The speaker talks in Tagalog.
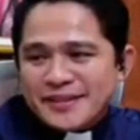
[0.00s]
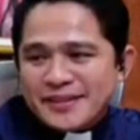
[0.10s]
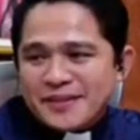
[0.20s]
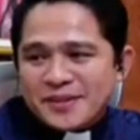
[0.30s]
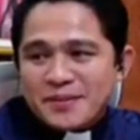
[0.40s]

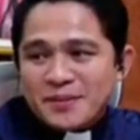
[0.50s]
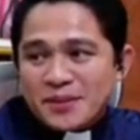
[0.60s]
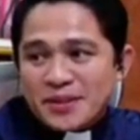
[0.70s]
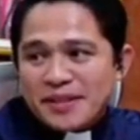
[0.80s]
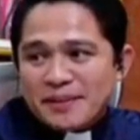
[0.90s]
Pero mas
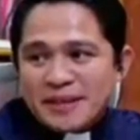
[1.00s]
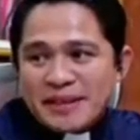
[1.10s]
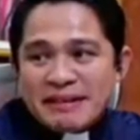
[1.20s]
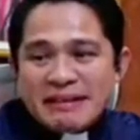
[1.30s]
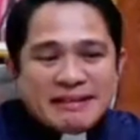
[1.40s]
mabuti na
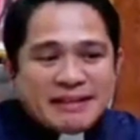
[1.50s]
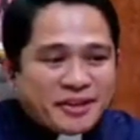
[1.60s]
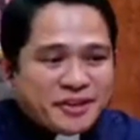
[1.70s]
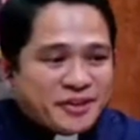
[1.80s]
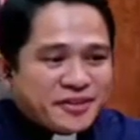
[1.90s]
pinakita
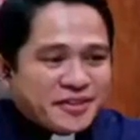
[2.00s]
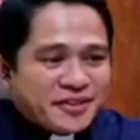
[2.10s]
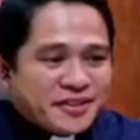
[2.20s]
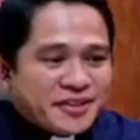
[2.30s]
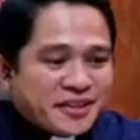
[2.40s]
yon
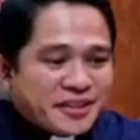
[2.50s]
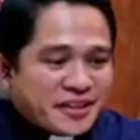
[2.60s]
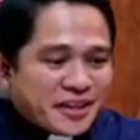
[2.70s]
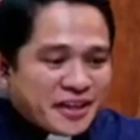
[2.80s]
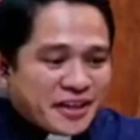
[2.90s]
hindi
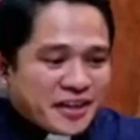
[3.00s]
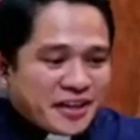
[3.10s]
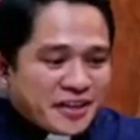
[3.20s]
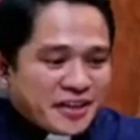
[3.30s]
naka,